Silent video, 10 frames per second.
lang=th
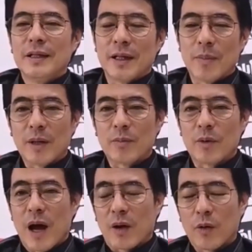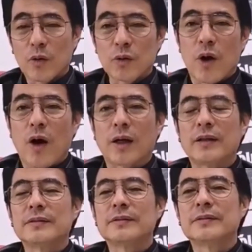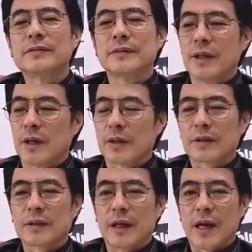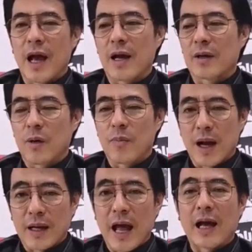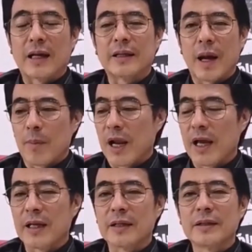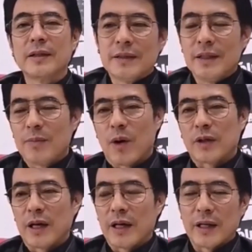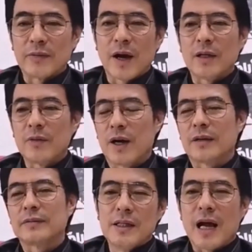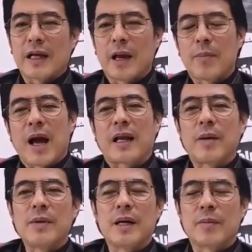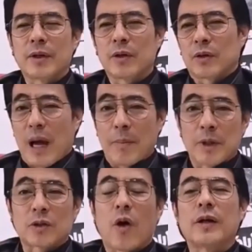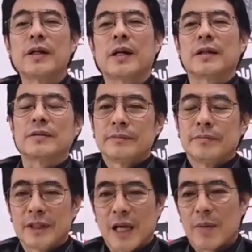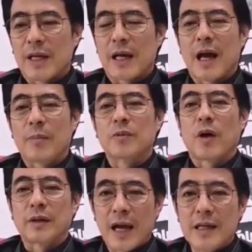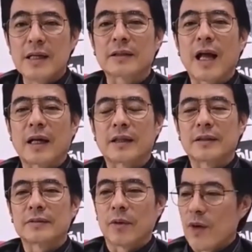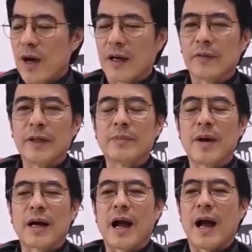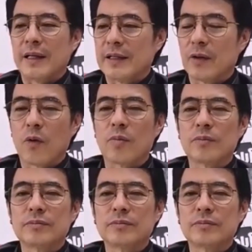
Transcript: ยังไม่เห็นบทบาทของคุณกรหรือว่าคณะของพรรคก้าได้ทำอะไรที่พอจะเห็นว่าหรือว่าคือการทำงานการเมืองมันก็ต้องทำอย่างต่อเนื่องไม่ใช่มานั่งทำตอนใกล้เลือกตั้งนะผมว่าวันนี้พรรคก้านี่คง